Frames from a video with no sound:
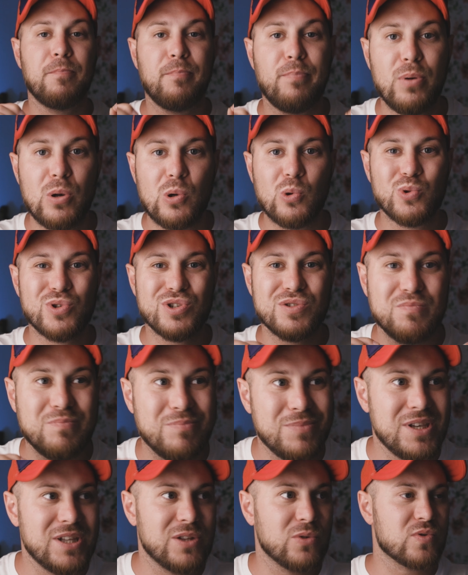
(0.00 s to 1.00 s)

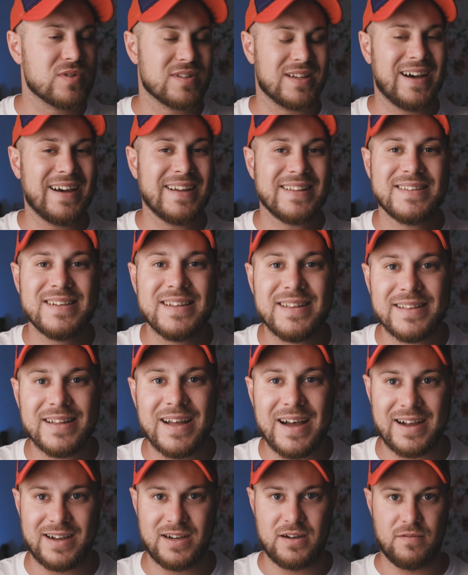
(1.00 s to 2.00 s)
плюс-минус
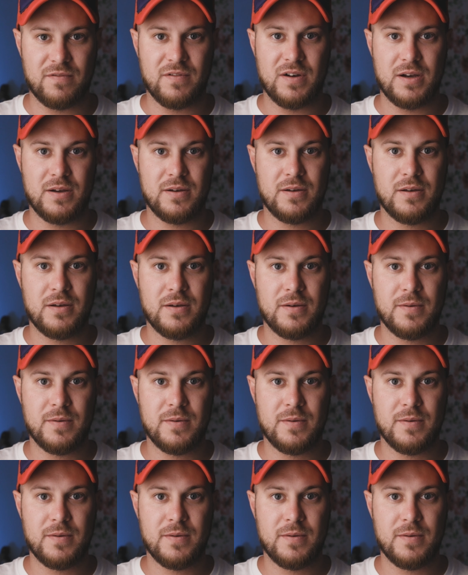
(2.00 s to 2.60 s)
одинаково.